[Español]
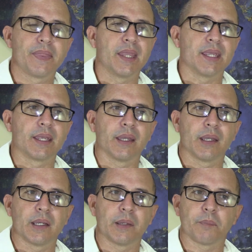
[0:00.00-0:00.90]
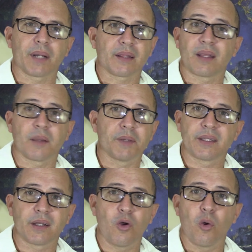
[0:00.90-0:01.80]
y que
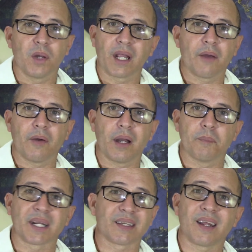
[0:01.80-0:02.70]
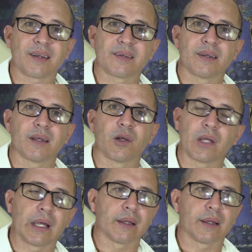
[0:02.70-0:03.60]
prácticamente los obligaba a marcharse,
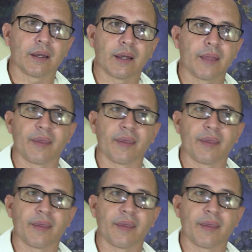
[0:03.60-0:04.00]
a,